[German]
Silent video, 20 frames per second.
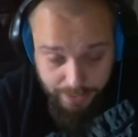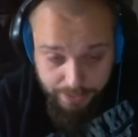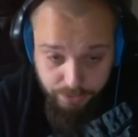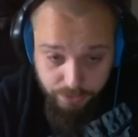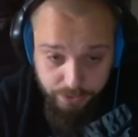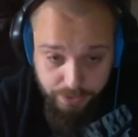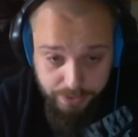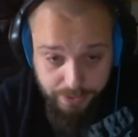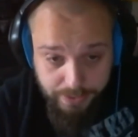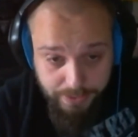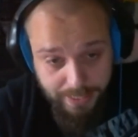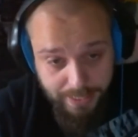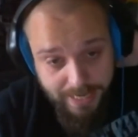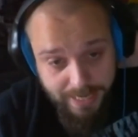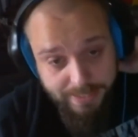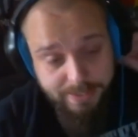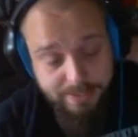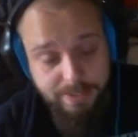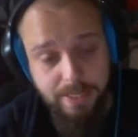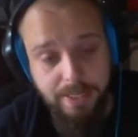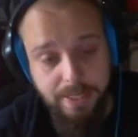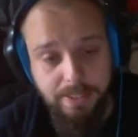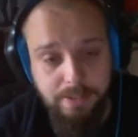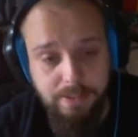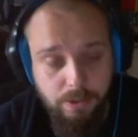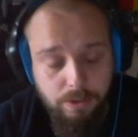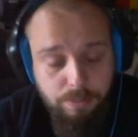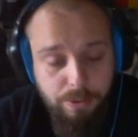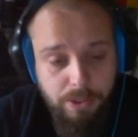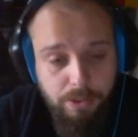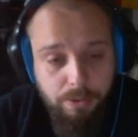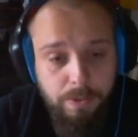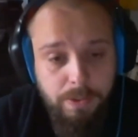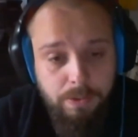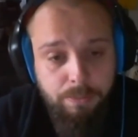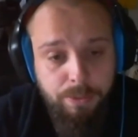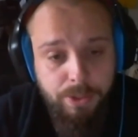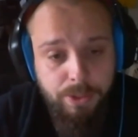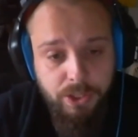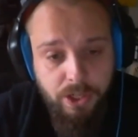also die Hexen hat es auch über,
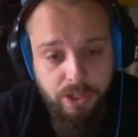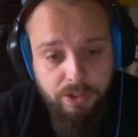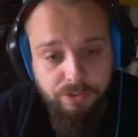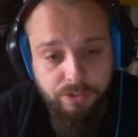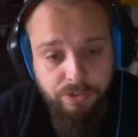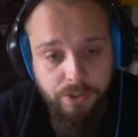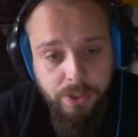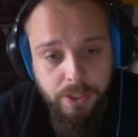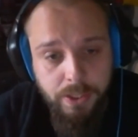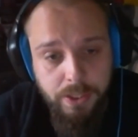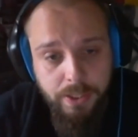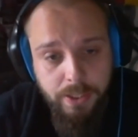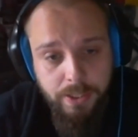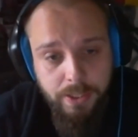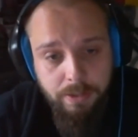Ach, stimmt, Hexen